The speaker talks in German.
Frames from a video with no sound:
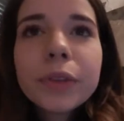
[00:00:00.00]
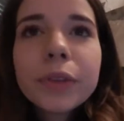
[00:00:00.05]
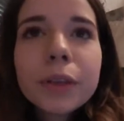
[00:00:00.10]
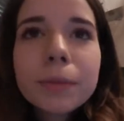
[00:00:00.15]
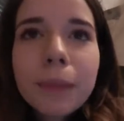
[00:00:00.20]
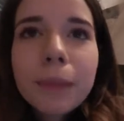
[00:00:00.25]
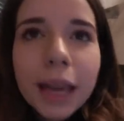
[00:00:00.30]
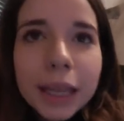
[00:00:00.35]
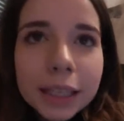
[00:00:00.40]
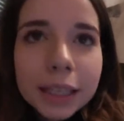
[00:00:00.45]
Die
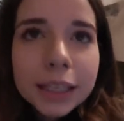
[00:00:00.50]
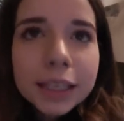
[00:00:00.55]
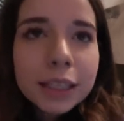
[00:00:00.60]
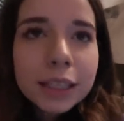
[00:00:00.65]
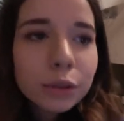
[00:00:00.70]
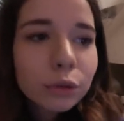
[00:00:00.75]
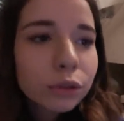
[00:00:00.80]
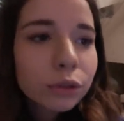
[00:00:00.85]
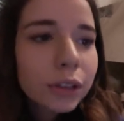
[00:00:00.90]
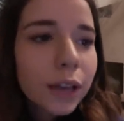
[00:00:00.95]
Menge
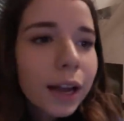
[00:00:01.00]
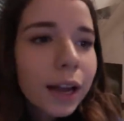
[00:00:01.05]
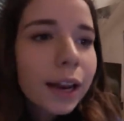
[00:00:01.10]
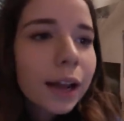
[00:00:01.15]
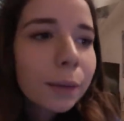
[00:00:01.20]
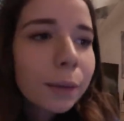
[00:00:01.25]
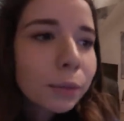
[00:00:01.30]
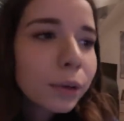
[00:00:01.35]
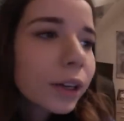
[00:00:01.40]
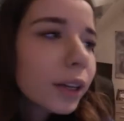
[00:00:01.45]
ist total
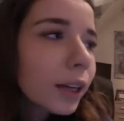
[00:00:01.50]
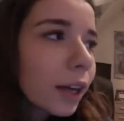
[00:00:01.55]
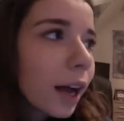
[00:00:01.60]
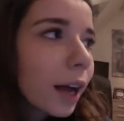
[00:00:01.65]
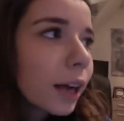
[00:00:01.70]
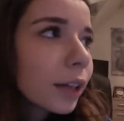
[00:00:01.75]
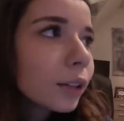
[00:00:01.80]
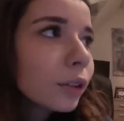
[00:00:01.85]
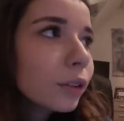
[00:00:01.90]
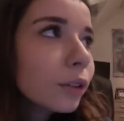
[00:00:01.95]

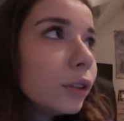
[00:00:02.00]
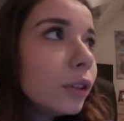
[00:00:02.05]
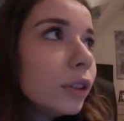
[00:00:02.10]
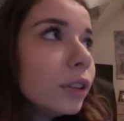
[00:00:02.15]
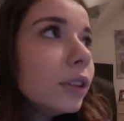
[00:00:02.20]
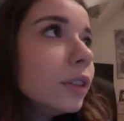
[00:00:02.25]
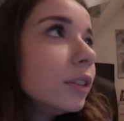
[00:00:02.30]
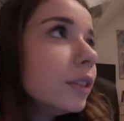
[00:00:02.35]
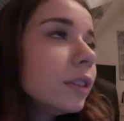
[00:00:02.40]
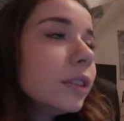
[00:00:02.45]
abgegangen
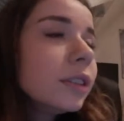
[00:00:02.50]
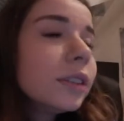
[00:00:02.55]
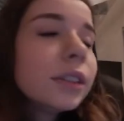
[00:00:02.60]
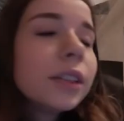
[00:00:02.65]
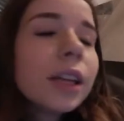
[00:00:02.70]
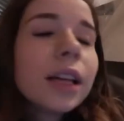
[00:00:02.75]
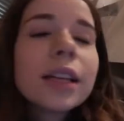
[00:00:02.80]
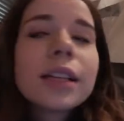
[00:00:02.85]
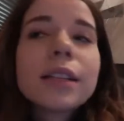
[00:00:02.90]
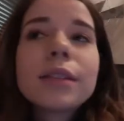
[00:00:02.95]
und
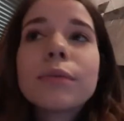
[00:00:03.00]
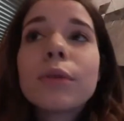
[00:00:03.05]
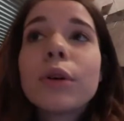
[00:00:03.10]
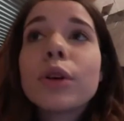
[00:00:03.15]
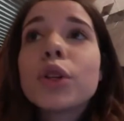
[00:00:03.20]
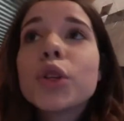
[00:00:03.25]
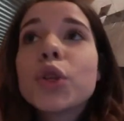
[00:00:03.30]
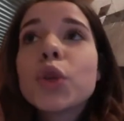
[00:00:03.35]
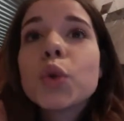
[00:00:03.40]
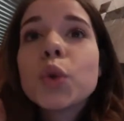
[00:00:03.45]
es
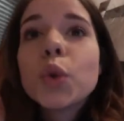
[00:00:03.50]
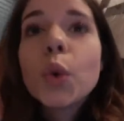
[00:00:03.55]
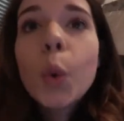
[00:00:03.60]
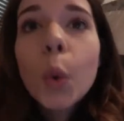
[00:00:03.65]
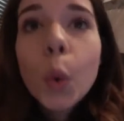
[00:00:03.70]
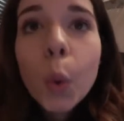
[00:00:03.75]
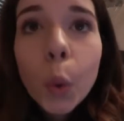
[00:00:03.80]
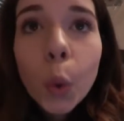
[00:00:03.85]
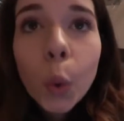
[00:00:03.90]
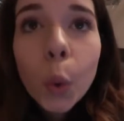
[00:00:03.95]
war
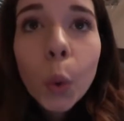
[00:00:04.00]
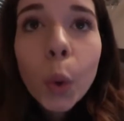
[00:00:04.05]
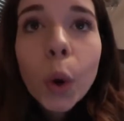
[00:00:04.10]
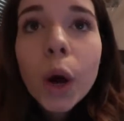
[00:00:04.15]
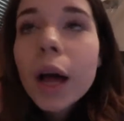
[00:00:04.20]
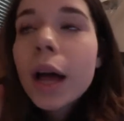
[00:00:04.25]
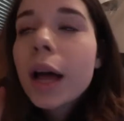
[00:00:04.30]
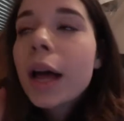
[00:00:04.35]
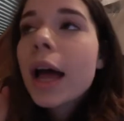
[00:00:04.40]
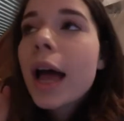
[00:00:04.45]
so
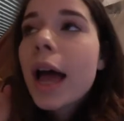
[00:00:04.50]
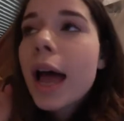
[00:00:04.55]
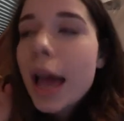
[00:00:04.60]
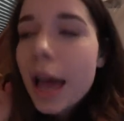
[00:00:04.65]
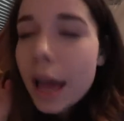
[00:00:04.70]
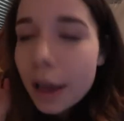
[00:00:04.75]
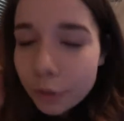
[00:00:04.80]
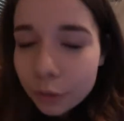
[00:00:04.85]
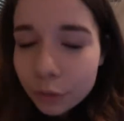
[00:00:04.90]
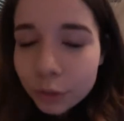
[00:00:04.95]

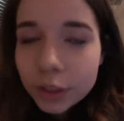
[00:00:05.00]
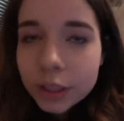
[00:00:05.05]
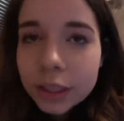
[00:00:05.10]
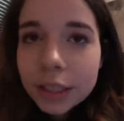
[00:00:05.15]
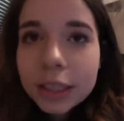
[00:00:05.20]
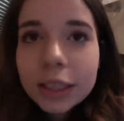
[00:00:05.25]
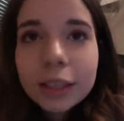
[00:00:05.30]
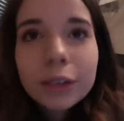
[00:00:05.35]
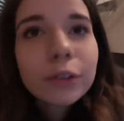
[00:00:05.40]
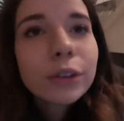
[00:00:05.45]

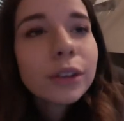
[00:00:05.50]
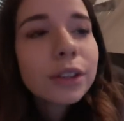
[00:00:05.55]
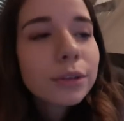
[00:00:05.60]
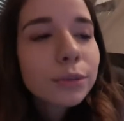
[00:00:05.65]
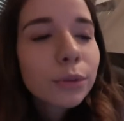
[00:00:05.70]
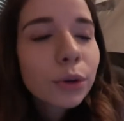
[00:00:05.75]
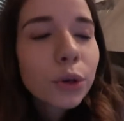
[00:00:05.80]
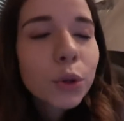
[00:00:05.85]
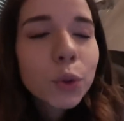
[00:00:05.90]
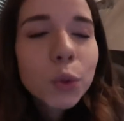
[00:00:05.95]
heftig und
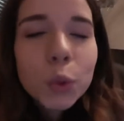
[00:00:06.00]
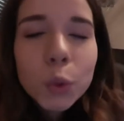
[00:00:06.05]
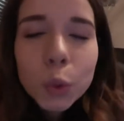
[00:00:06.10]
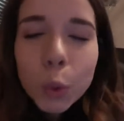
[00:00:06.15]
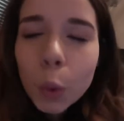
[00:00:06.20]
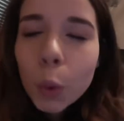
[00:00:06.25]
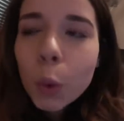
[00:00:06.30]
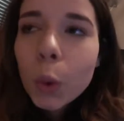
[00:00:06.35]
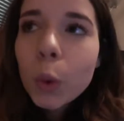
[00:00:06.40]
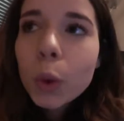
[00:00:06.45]
es war
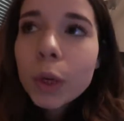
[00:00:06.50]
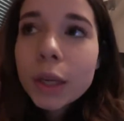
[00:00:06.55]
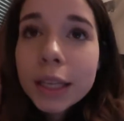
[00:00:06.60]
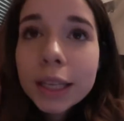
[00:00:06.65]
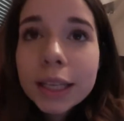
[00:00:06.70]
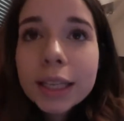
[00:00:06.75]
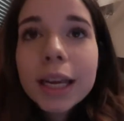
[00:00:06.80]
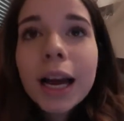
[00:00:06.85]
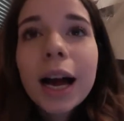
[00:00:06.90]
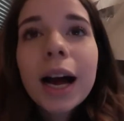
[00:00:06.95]
so
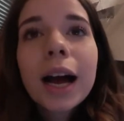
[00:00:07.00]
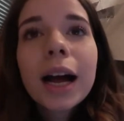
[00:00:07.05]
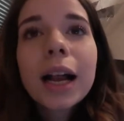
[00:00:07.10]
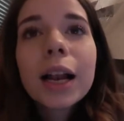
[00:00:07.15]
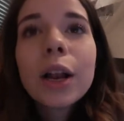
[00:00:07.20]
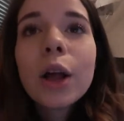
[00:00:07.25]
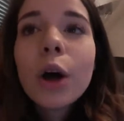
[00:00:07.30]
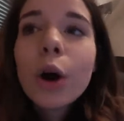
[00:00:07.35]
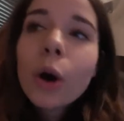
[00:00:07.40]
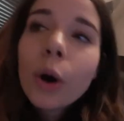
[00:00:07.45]

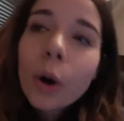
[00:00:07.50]
genial.